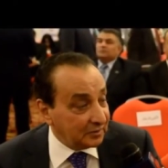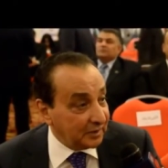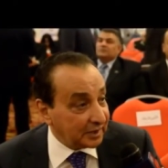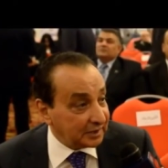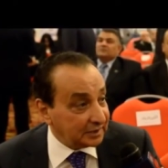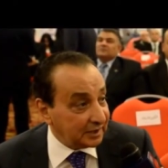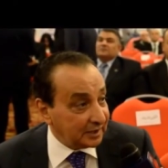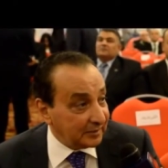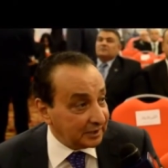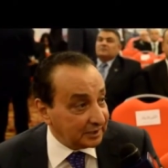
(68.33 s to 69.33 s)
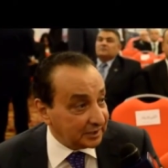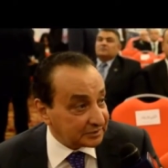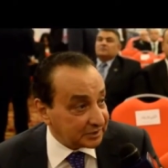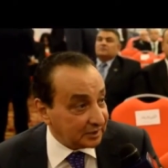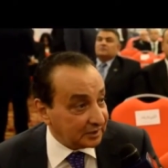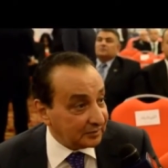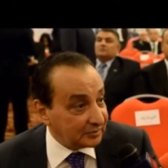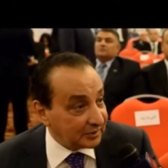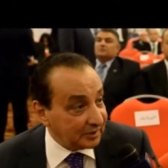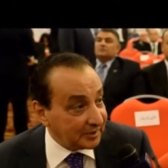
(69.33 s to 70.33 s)
واكيد هيبقى لينا ان شاء الله
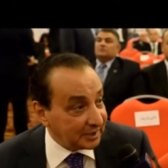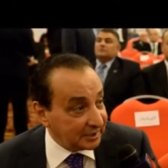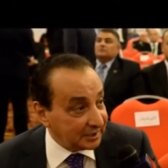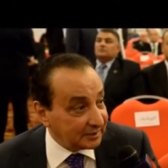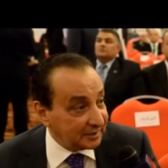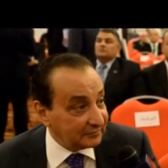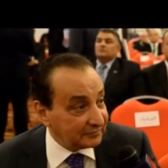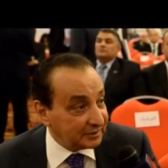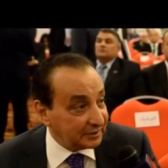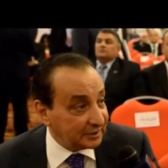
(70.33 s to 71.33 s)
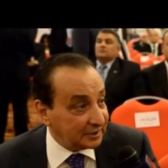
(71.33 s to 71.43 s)
مساهمه جيده في